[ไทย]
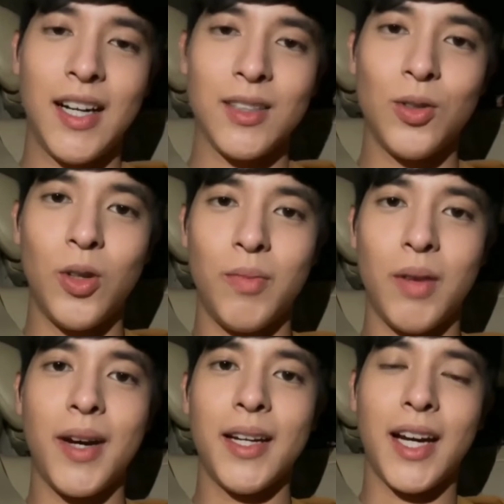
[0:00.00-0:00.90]
รักทุกคน
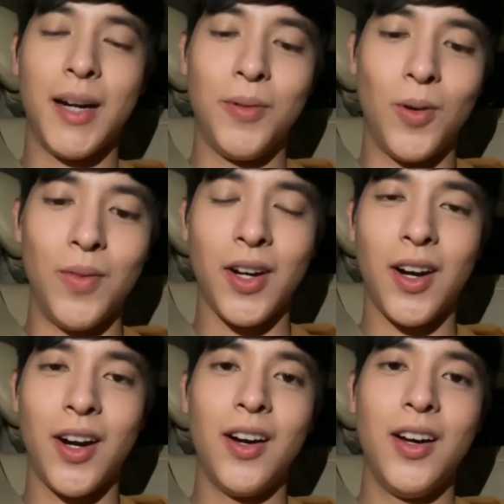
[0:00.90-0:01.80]
มากๆนะครับผม
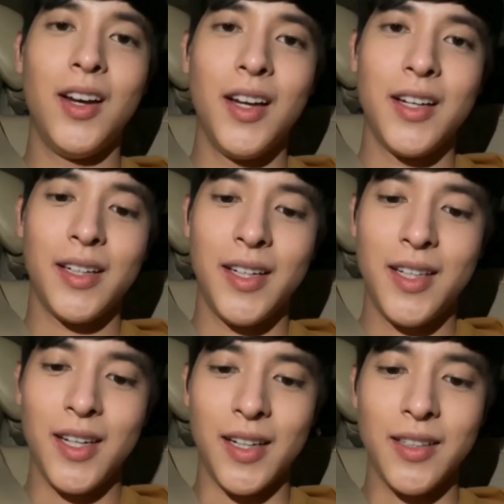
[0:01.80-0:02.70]
แล้วก็
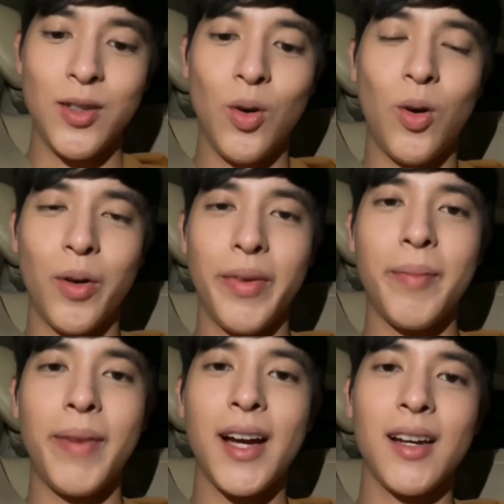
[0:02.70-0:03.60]
คิดถึงทุกคน
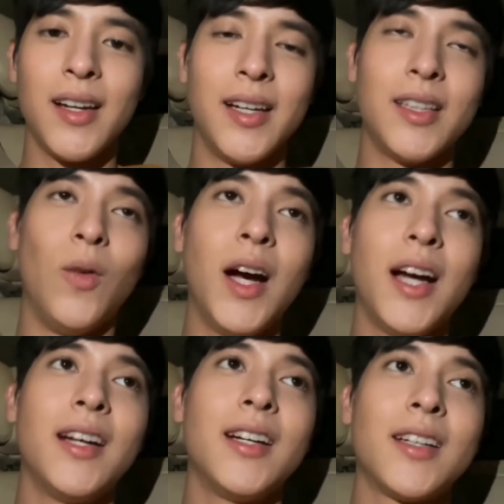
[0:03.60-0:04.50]
มากๆเลย แต่ว่า